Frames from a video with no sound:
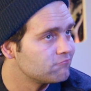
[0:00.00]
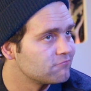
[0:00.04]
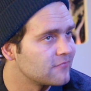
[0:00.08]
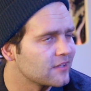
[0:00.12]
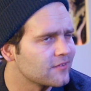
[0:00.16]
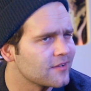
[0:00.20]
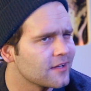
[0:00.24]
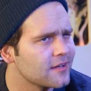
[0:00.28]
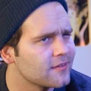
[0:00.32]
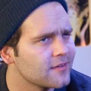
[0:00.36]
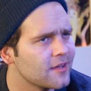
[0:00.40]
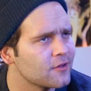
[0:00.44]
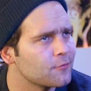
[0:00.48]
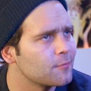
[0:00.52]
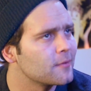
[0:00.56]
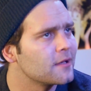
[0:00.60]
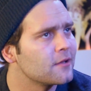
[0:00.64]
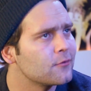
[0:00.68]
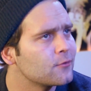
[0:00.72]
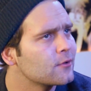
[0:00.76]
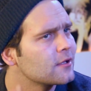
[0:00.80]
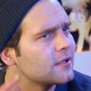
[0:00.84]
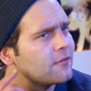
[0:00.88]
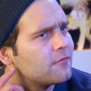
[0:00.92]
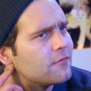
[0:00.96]
Das hat jetzt erstmal
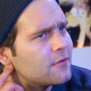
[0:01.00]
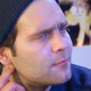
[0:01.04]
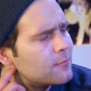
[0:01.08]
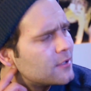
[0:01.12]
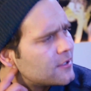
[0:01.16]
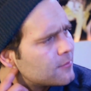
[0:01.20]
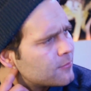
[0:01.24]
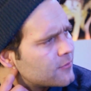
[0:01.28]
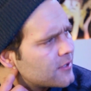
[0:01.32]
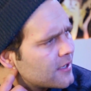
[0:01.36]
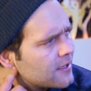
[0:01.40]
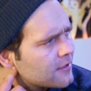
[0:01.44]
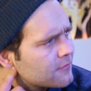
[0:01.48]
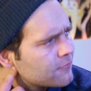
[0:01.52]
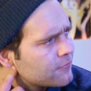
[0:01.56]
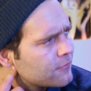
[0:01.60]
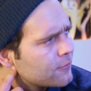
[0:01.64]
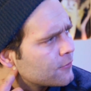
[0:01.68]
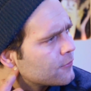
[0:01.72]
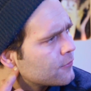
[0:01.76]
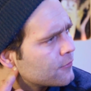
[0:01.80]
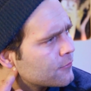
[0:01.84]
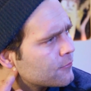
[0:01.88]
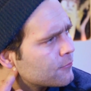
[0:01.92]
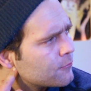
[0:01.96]
nicht so richtig viel mit dem Tag
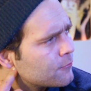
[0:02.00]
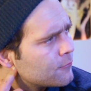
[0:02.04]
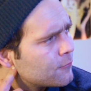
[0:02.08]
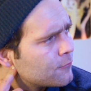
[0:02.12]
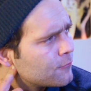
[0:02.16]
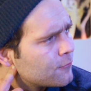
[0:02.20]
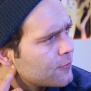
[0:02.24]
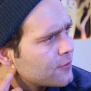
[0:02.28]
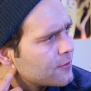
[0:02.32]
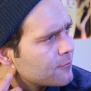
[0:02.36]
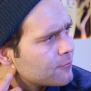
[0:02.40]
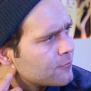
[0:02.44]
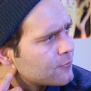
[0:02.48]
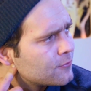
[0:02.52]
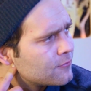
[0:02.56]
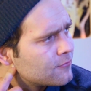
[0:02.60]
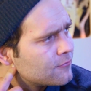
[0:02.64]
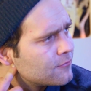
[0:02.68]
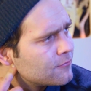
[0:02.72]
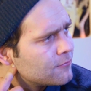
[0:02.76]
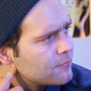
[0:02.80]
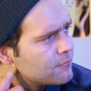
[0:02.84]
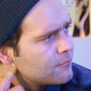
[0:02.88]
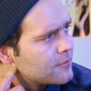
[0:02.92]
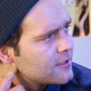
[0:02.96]
von, von dem,
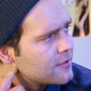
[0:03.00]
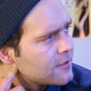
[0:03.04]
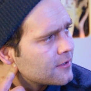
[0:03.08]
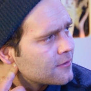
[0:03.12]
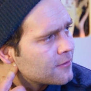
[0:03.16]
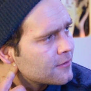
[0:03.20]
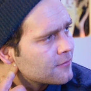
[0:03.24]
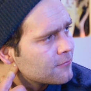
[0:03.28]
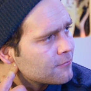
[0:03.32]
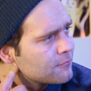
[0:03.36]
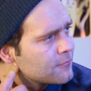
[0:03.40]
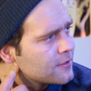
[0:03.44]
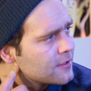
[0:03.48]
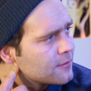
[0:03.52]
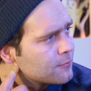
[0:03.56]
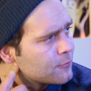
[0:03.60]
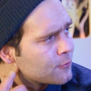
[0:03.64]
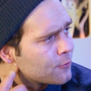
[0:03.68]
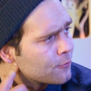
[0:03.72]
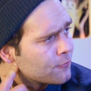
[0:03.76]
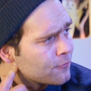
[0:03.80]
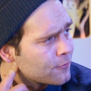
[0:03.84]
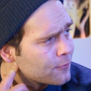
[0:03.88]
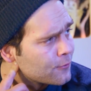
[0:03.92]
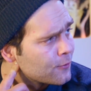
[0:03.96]
mit, äh, mit dem
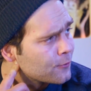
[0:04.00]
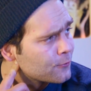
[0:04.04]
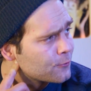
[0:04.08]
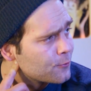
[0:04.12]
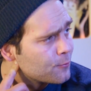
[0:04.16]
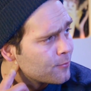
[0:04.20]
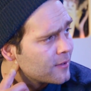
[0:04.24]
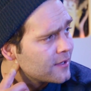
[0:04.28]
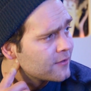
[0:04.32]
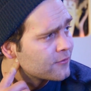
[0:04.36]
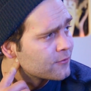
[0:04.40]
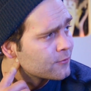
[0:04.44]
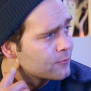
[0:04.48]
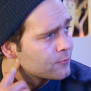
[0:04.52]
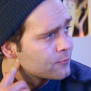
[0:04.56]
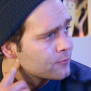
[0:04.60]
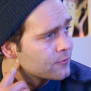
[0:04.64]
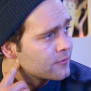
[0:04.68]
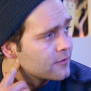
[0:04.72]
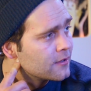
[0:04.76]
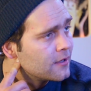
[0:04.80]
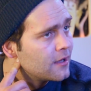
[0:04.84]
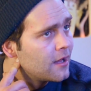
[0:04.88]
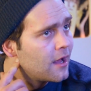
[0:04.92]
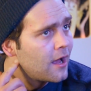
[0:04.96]
Tod von Kurt Cobain zu
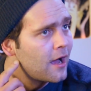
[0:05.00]
tun.